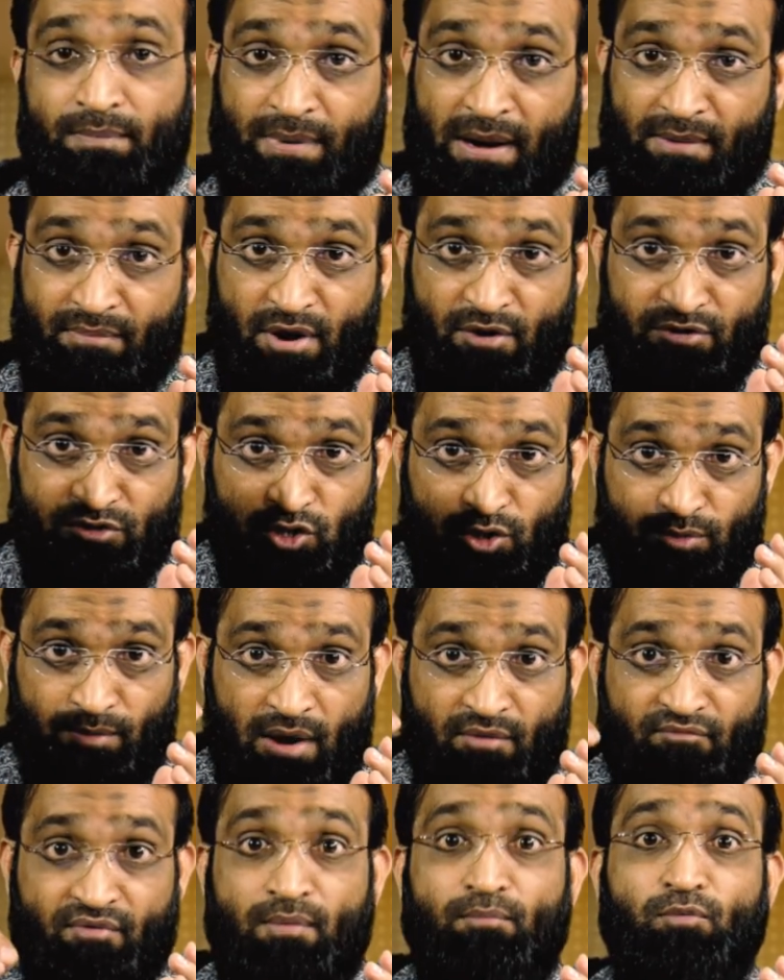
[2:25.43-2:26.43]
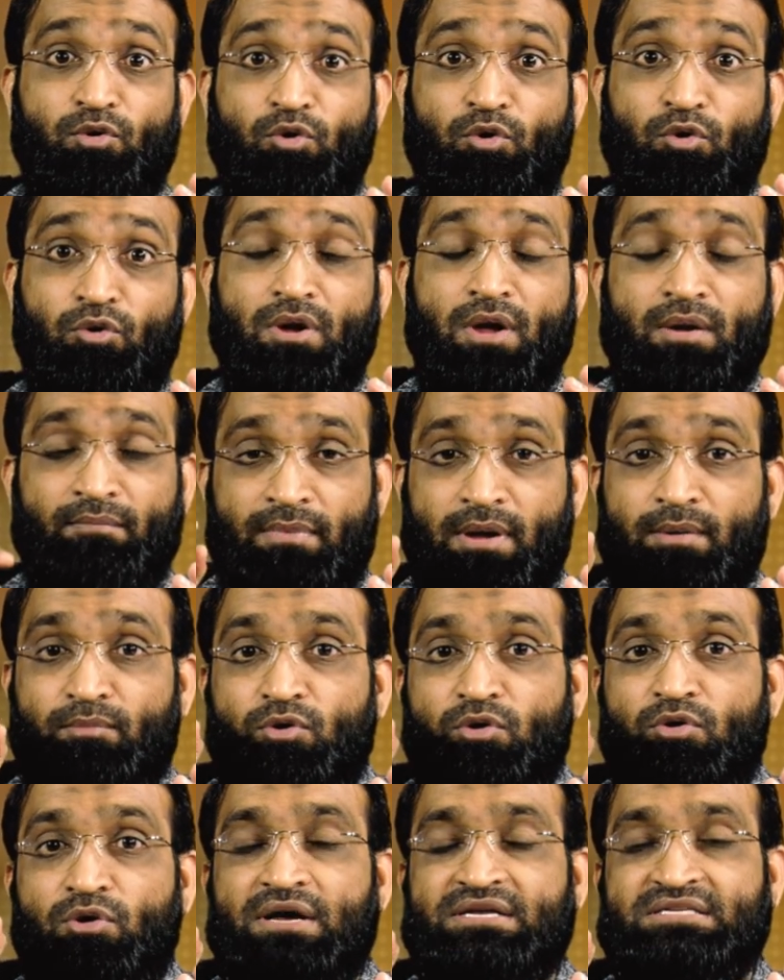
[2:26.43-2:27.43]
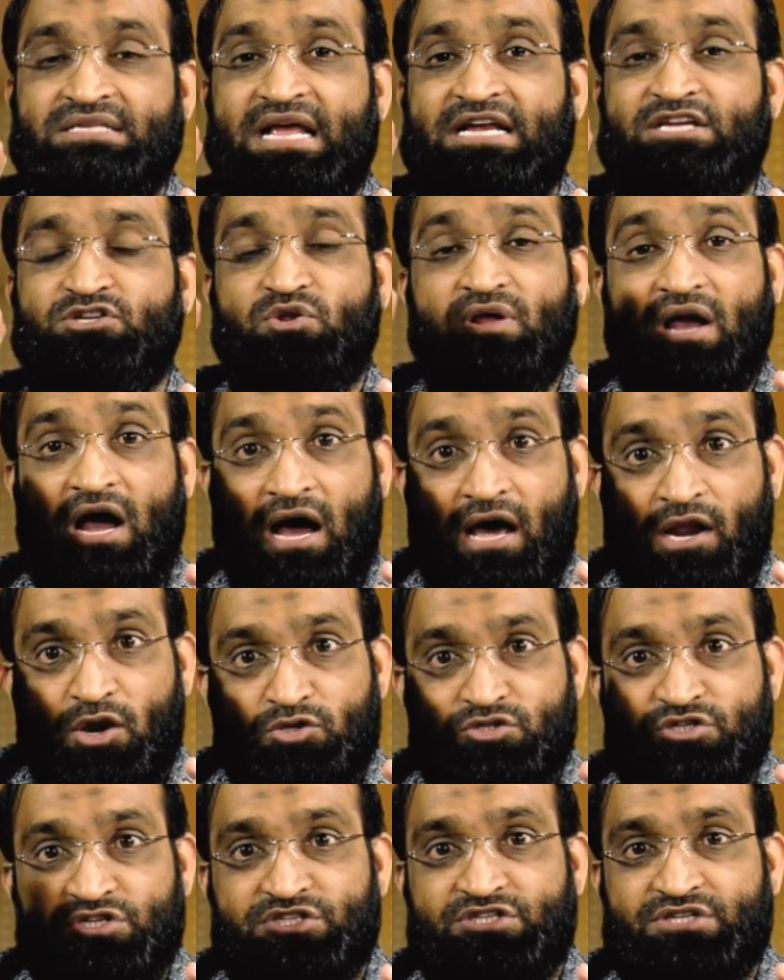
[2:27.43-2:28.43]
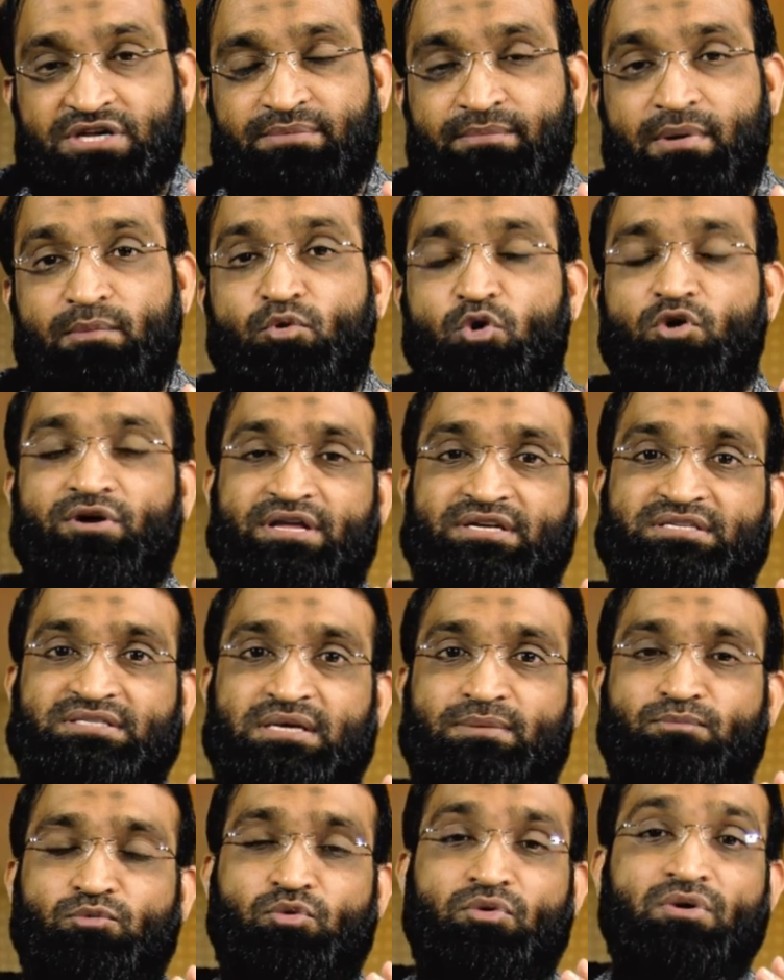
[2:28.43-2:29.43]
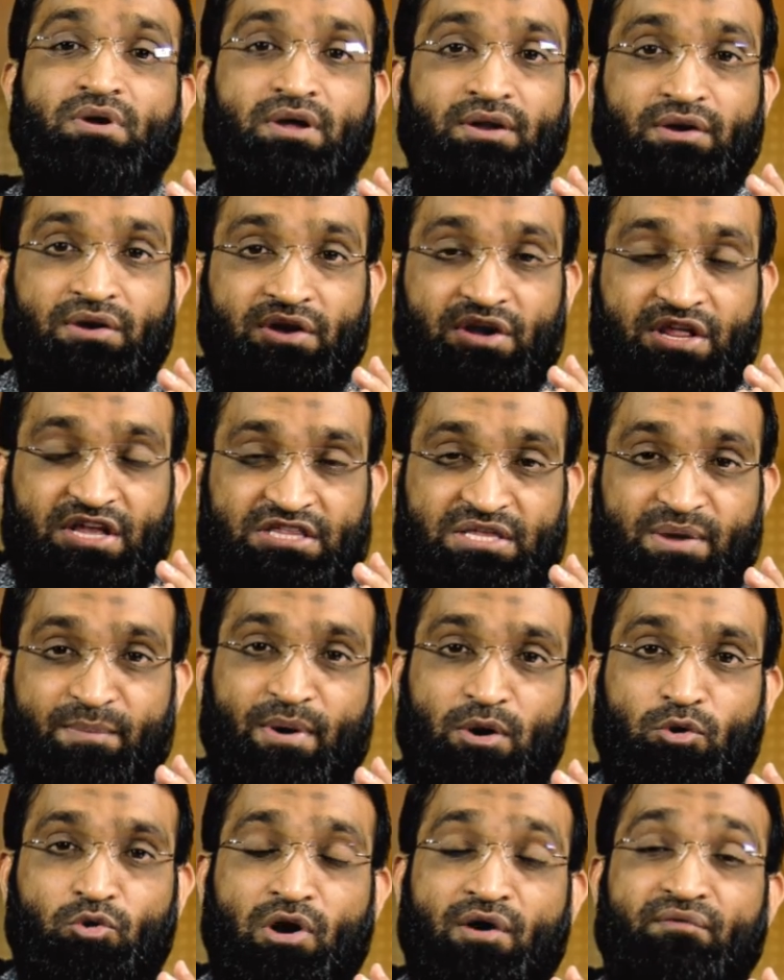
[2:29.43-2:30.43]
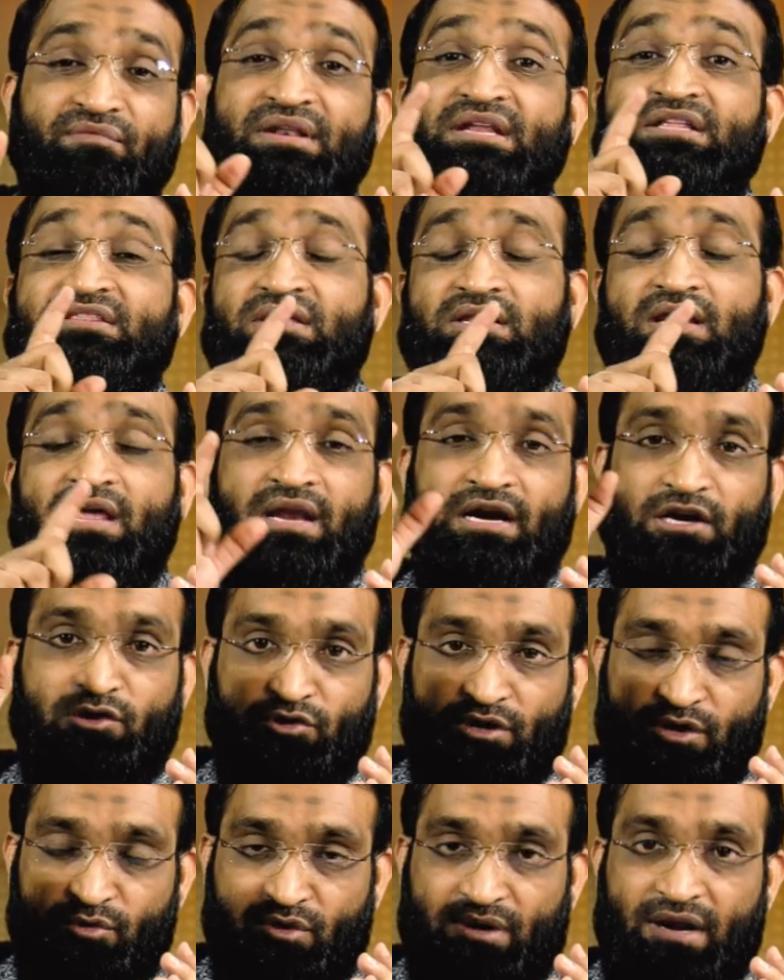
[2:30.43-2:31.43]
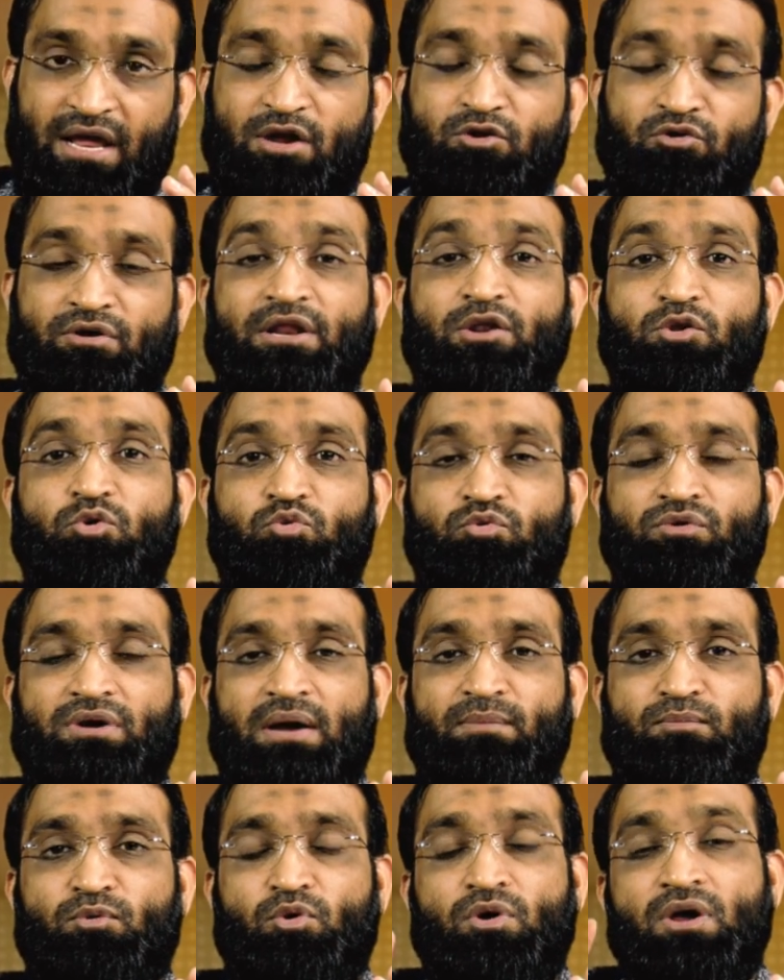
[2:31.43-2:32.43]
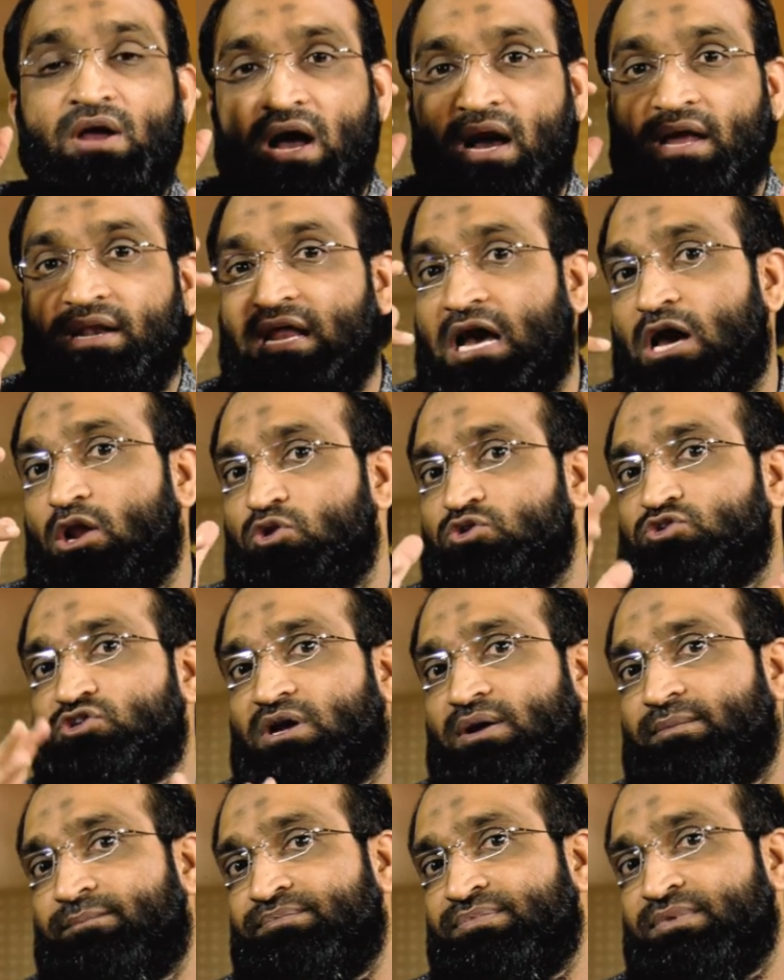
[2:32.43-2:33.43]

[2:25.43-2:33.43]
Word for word: ప్రభావితులం అవ్వము మేము అసలు యాక్చువల్గా ఆలోచించి మేము ఓటేస్తాము నీతిపరులు అవినీతి లేనటువంటి ఒక నాయకుడిని ఎన్నుకుంటాము అన్న ఆలోచన